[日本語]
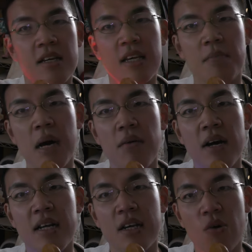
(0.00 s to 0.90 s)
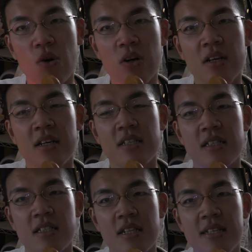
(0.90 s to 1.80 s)
ひまわりを
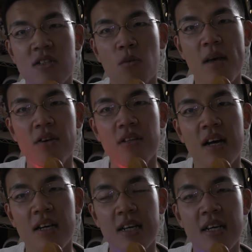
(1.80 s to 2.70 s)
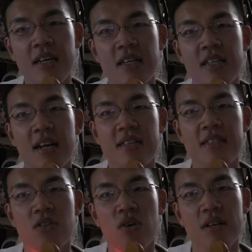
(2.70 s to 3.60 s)
血で染めるなり
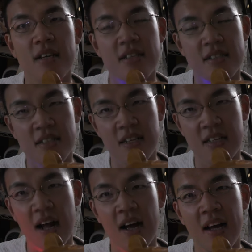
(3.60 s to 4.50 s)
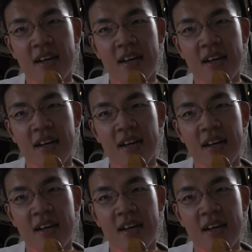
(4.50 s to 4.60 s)
夏の一か